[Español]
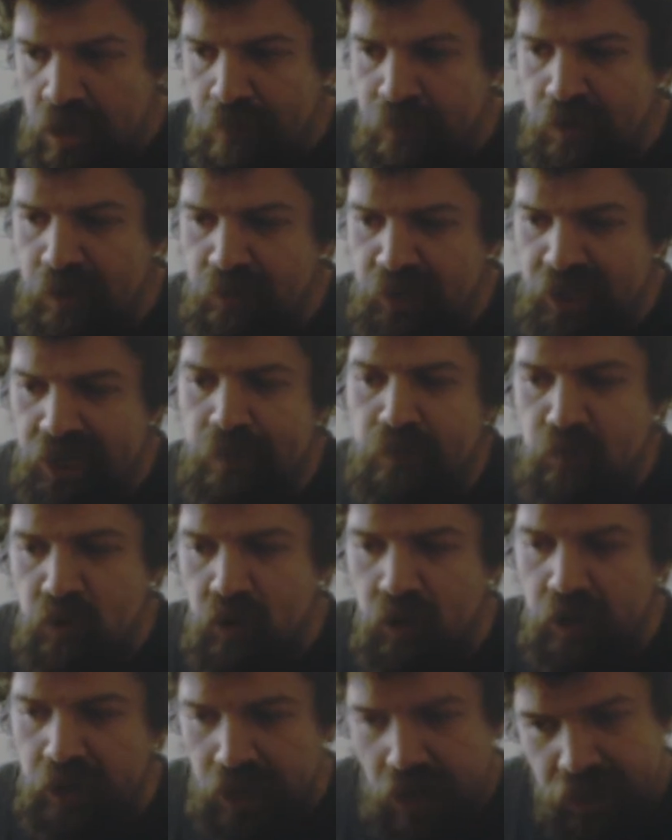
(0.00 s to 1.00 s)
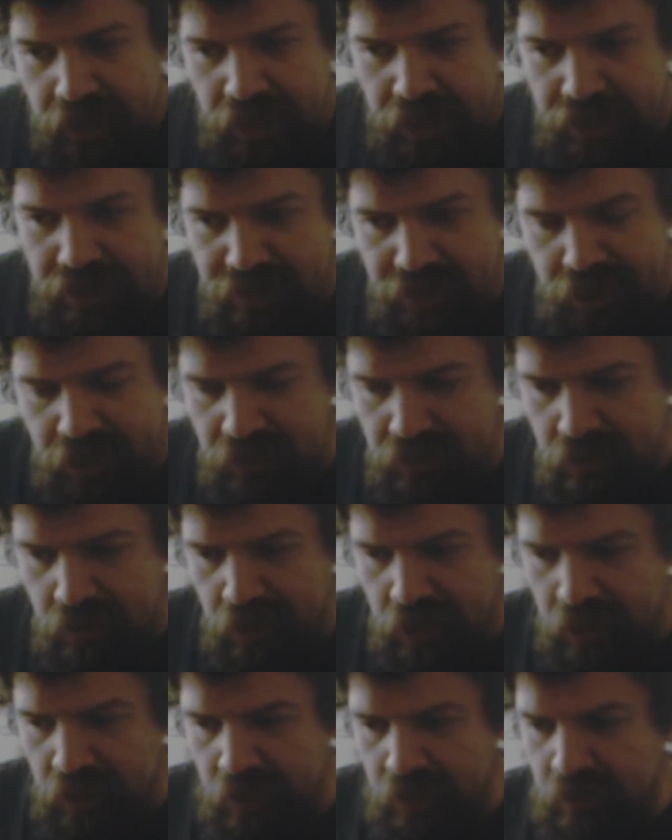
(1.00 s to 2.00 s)
Pero por ejemplo, el arcade stick,
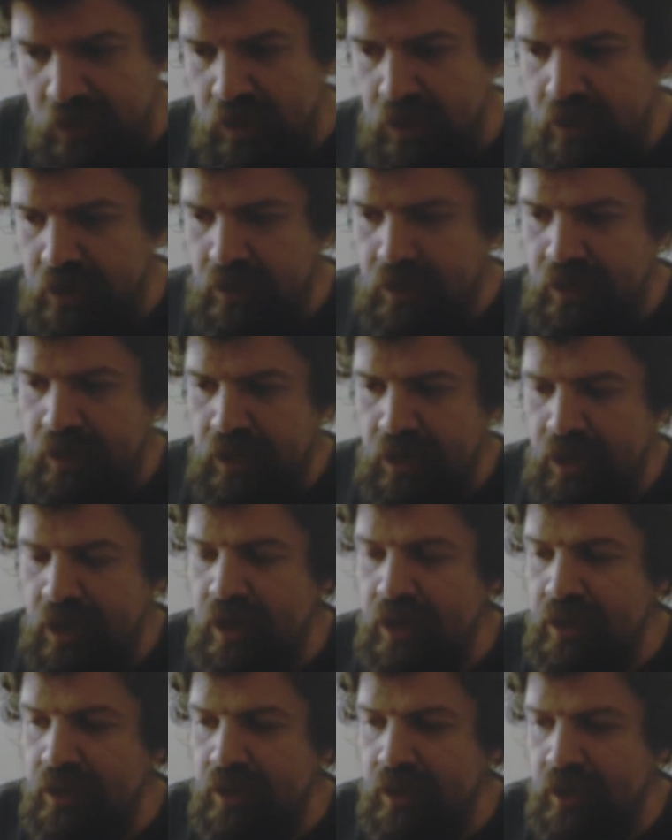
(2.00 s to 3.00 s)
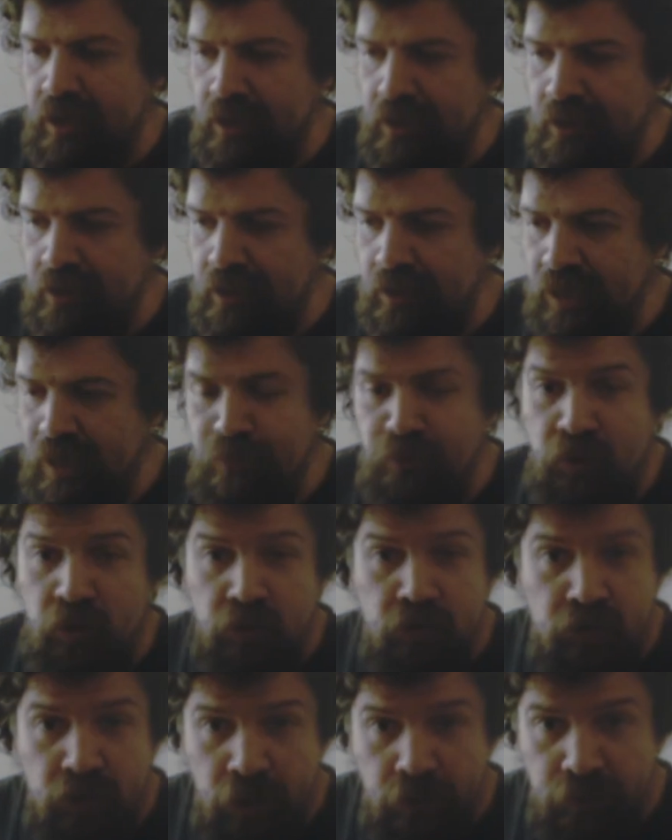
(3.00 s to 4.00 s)
el, el, el
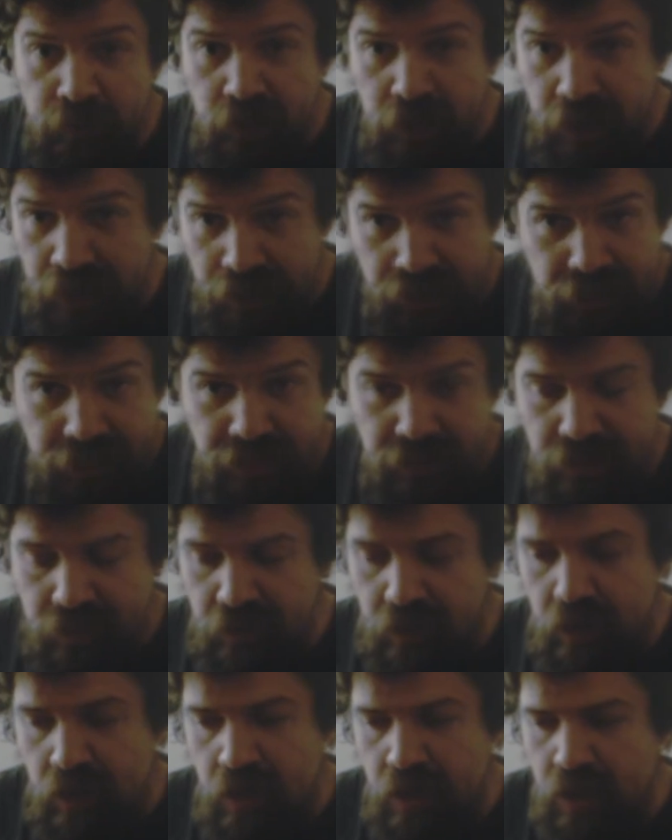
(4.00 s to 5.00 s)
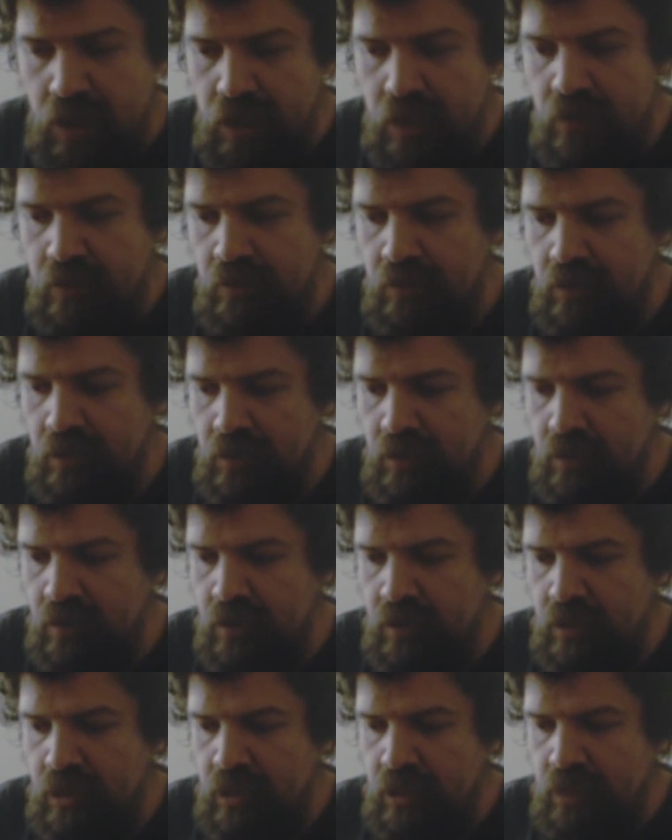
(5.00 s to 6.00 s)
Capcom Home Arcade de.
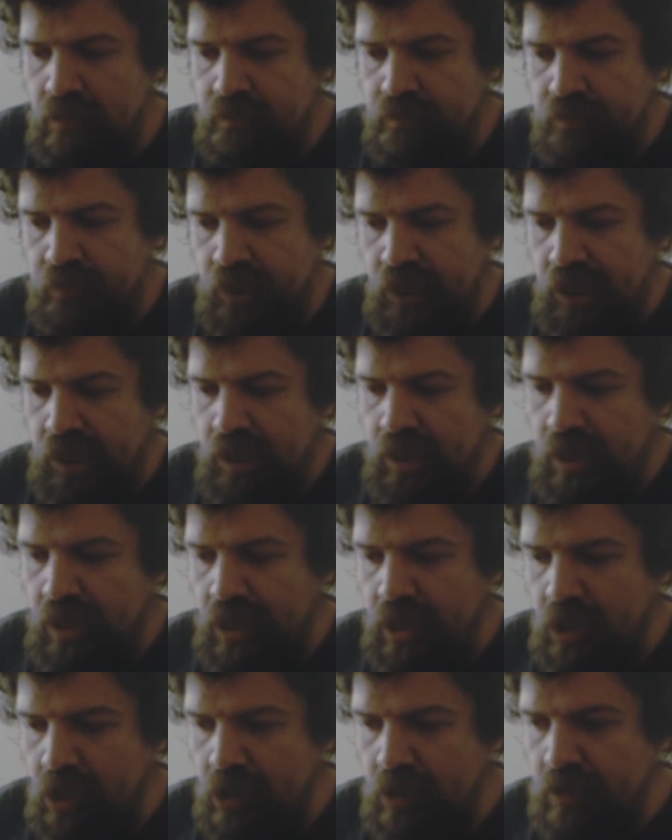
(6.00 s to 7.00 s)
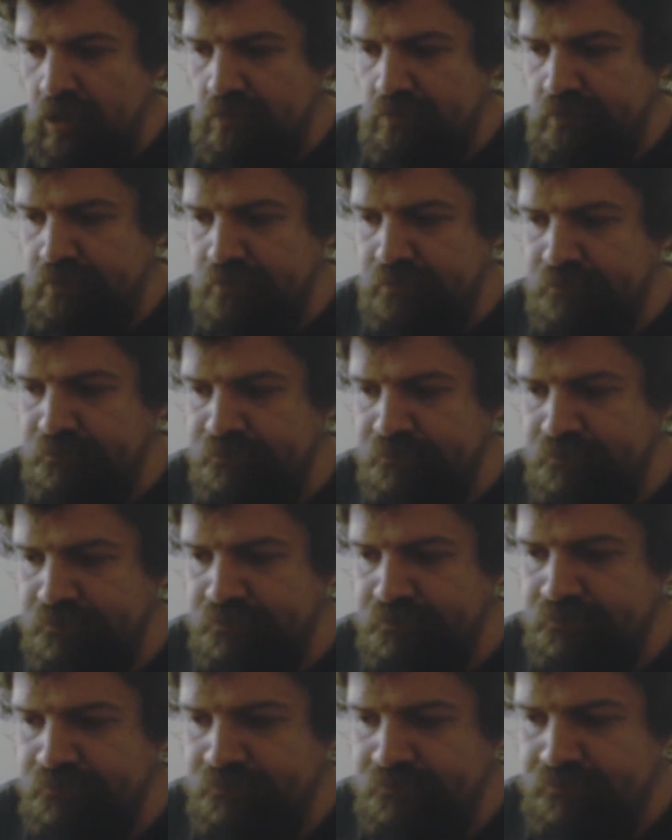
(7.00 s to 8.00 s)
de.
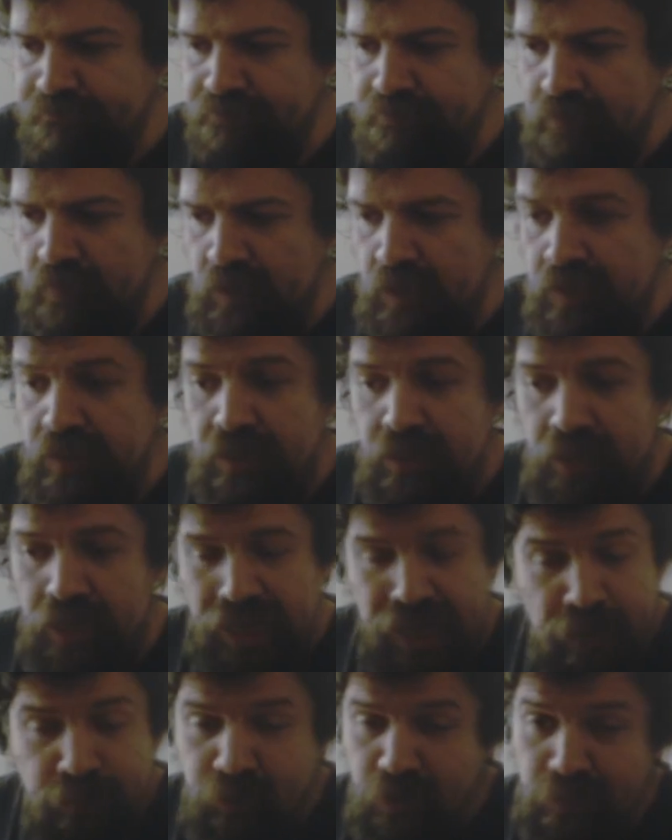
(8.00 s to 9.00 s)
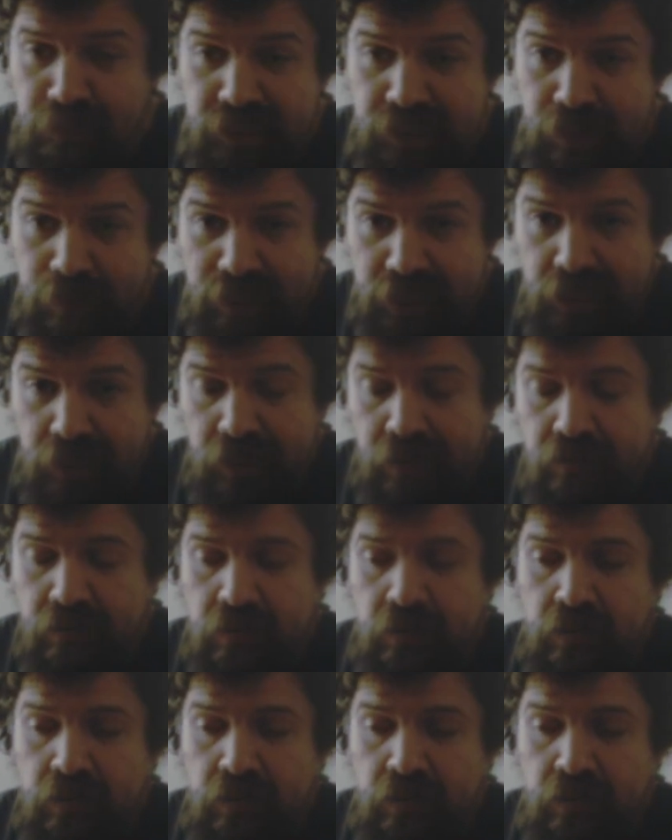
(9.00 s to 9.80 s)
Mm, de Capcom básicamente.